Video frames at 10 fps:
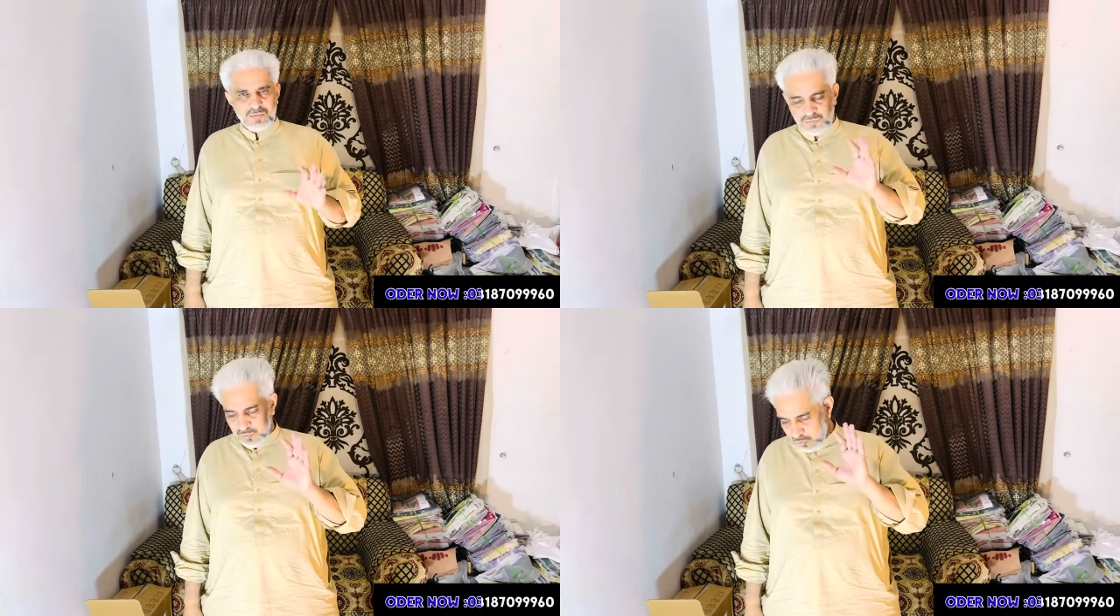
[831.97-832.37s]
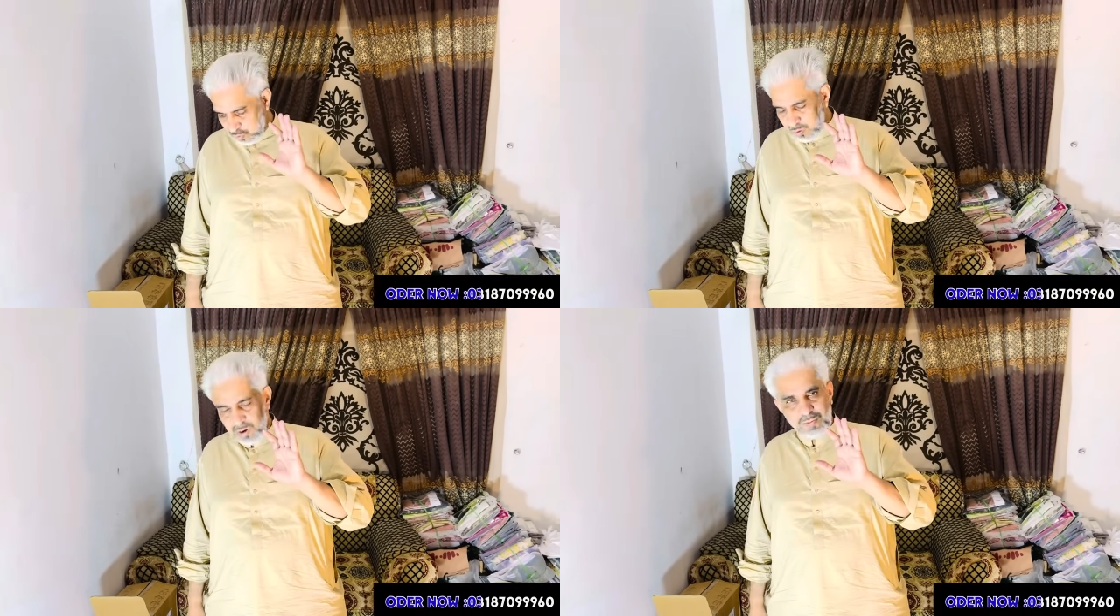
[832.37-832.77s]
वो
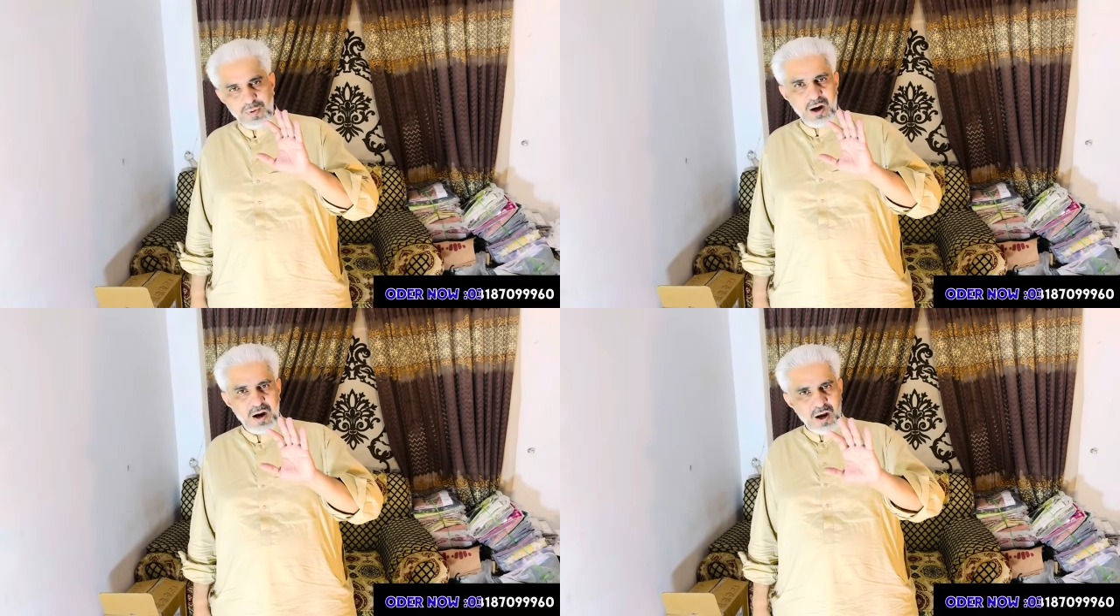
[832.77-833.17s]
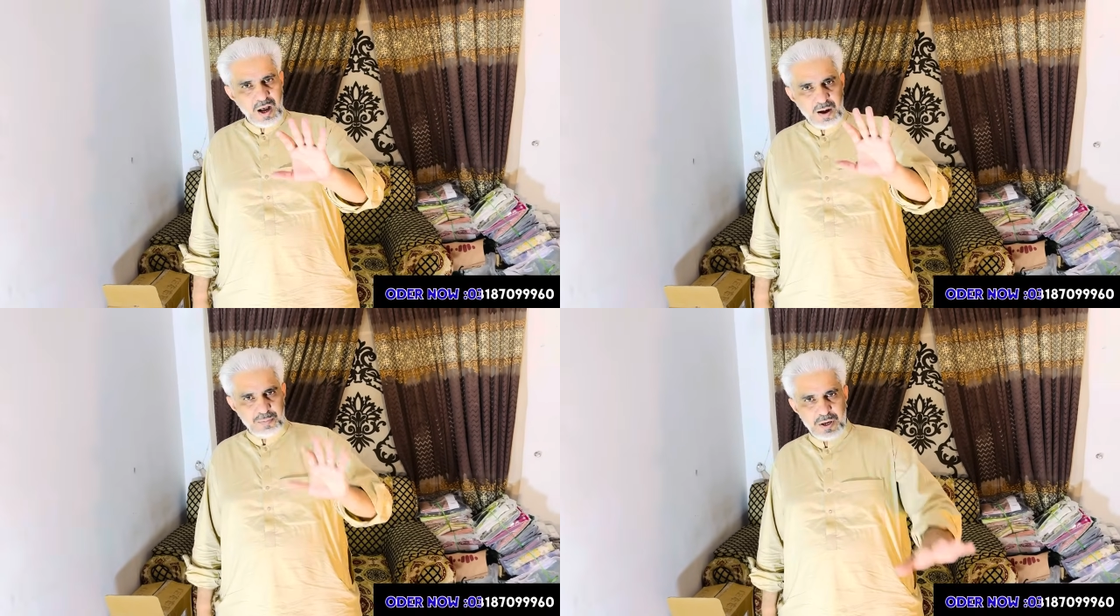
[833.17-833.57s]

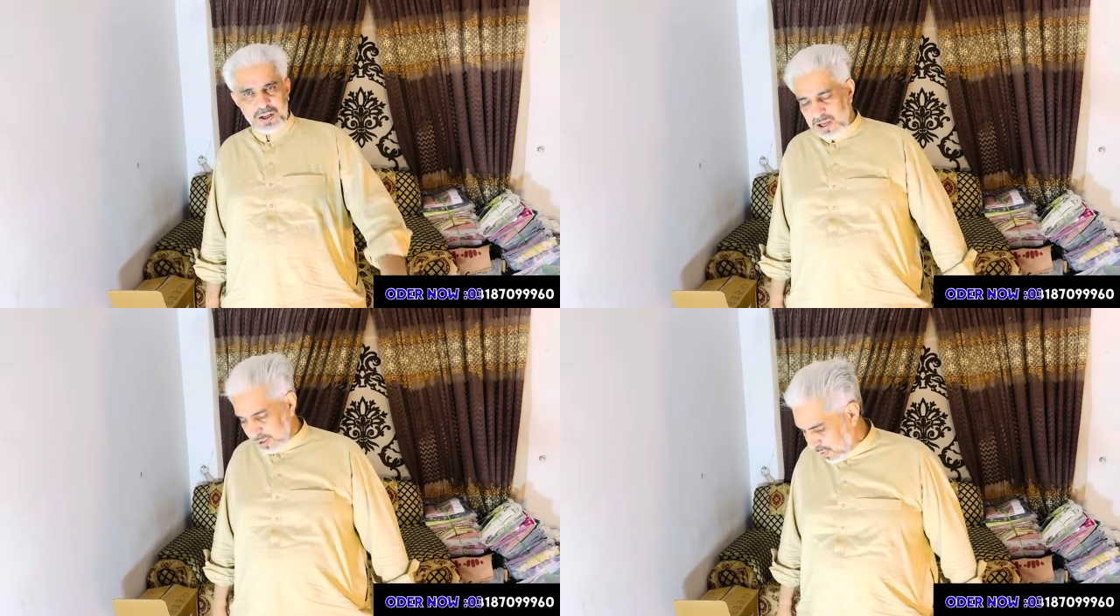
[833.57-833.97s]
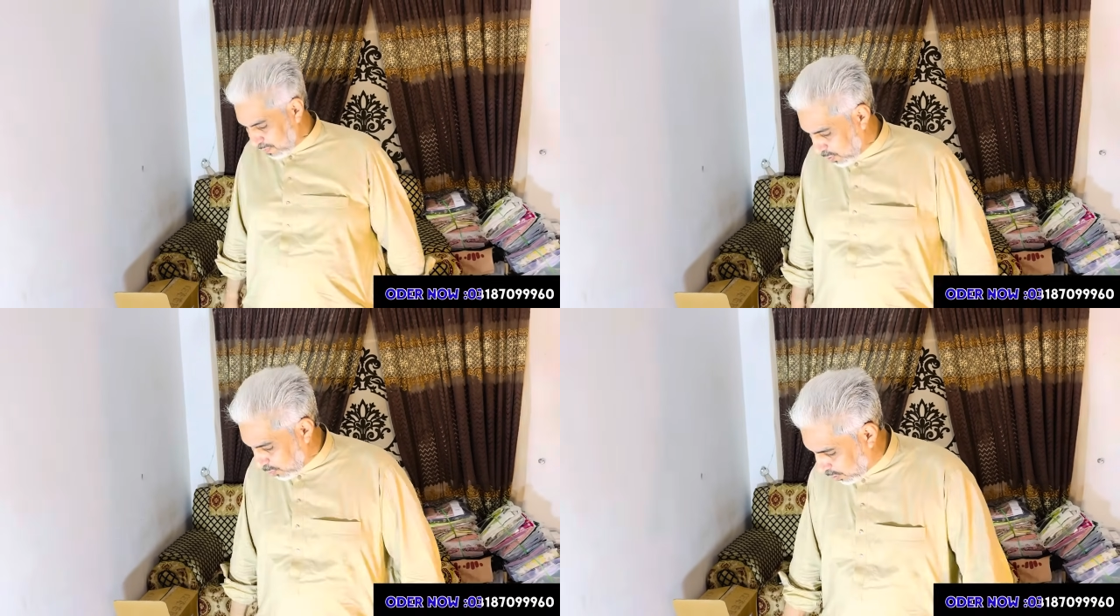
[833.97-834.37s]
आपके अरेंज में
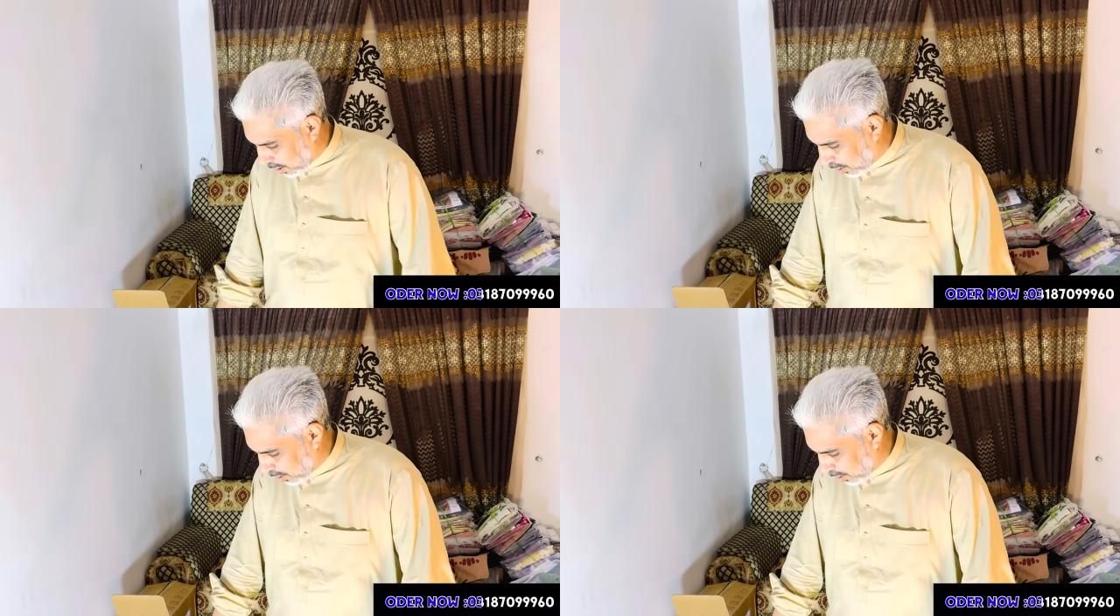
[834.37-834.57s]
भी होगा